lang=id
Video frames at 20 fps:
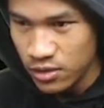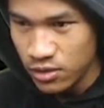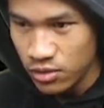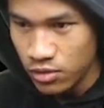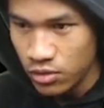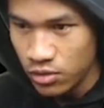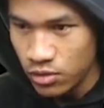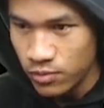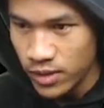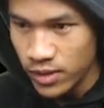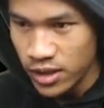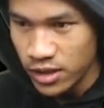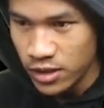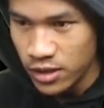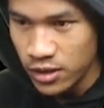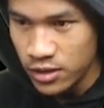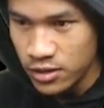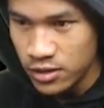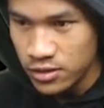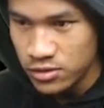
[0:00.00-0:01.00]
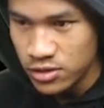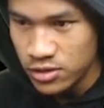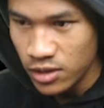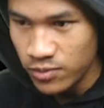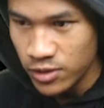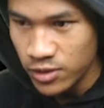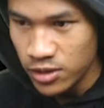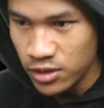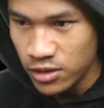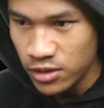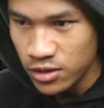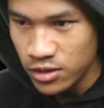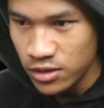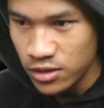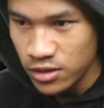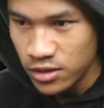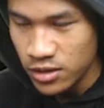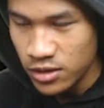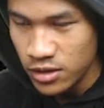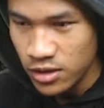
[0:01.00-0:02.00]
Oh my god, siapa nih?
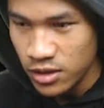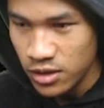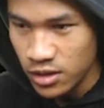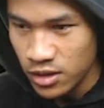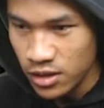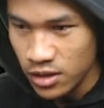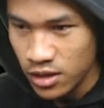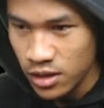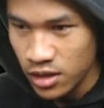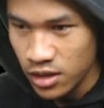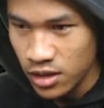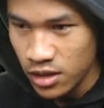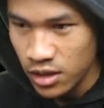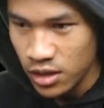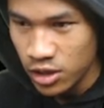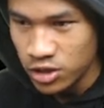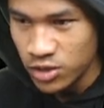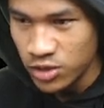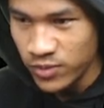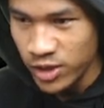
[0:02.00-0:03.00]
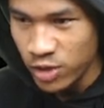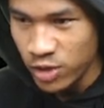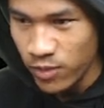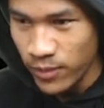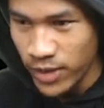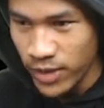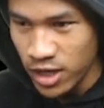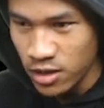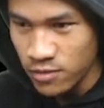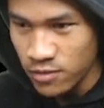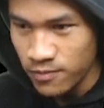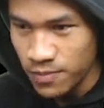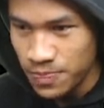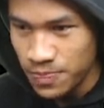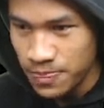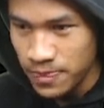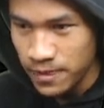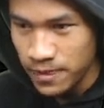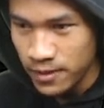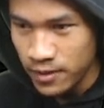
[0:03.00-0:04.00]
Lo assalamualaikum mama
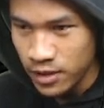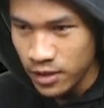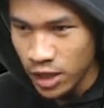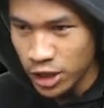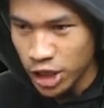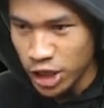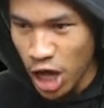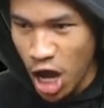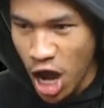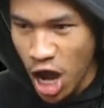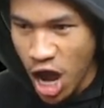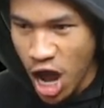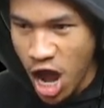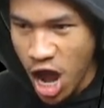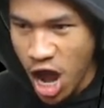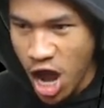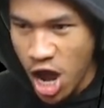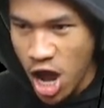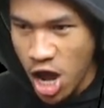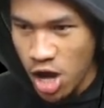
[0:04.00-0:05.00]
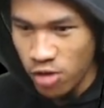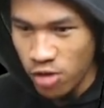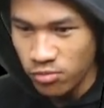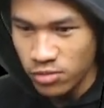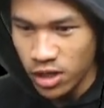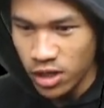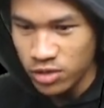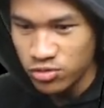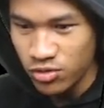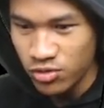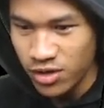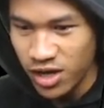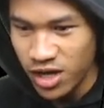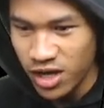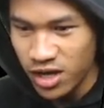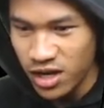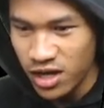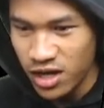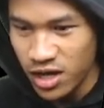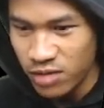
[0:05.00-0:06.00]
kedem Langsung
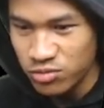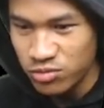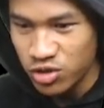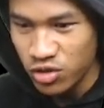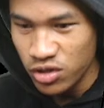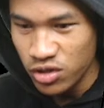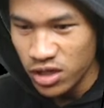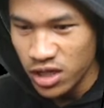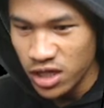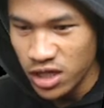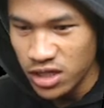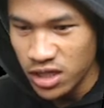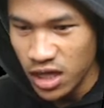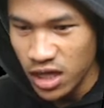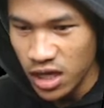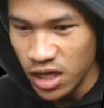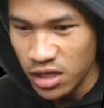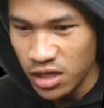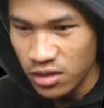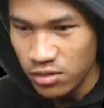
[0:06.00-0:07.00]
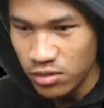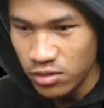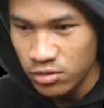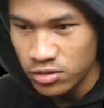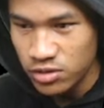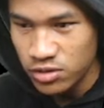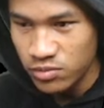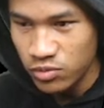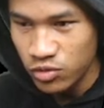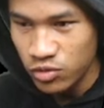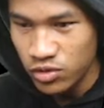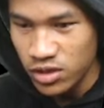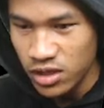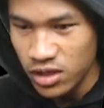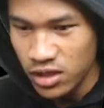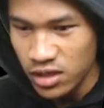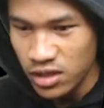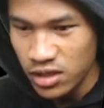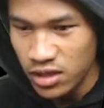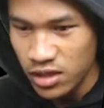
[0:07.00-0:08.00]
aja lah I'm sorry Linda Si
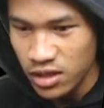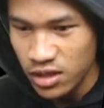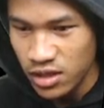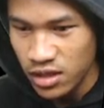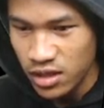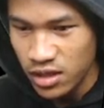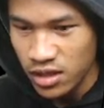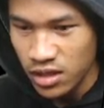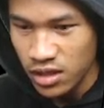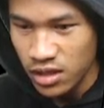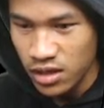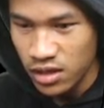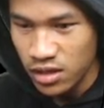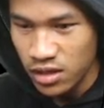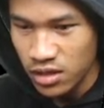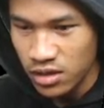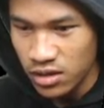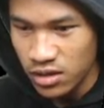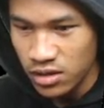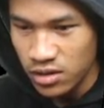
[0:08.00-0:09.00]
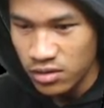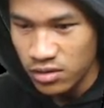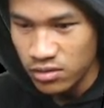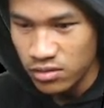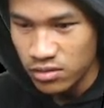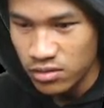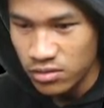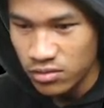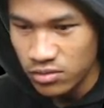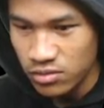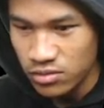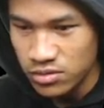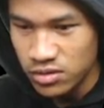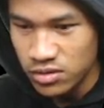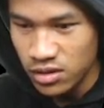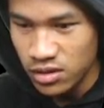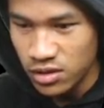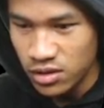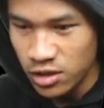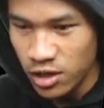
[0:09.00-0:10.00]
Budi so, Sorry
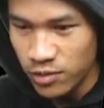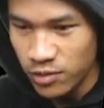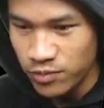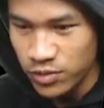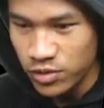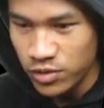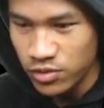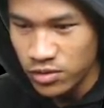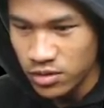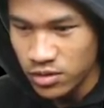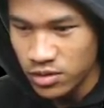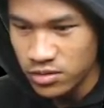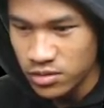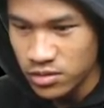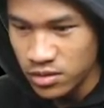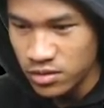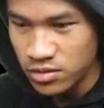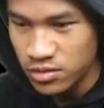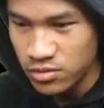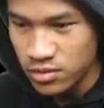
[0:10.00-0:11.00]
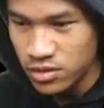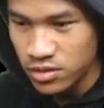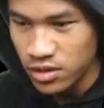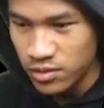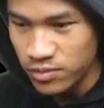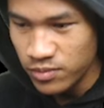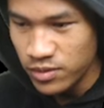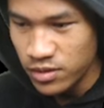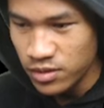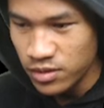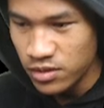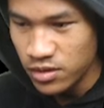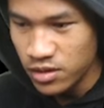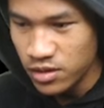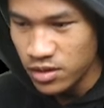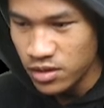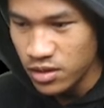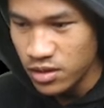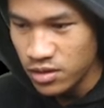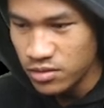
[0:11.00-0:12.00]
Sorry you lesson What happened in
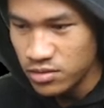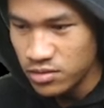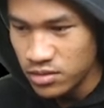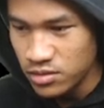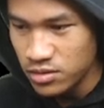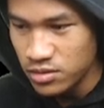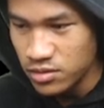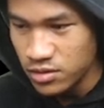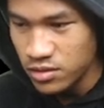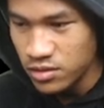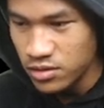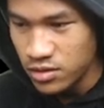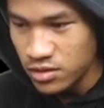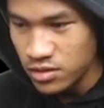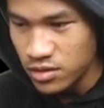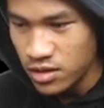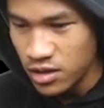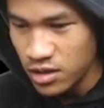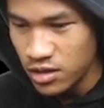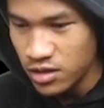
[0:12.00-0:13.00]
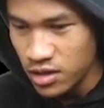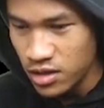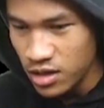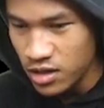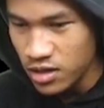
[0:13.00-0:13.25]
era uh, Na na na na na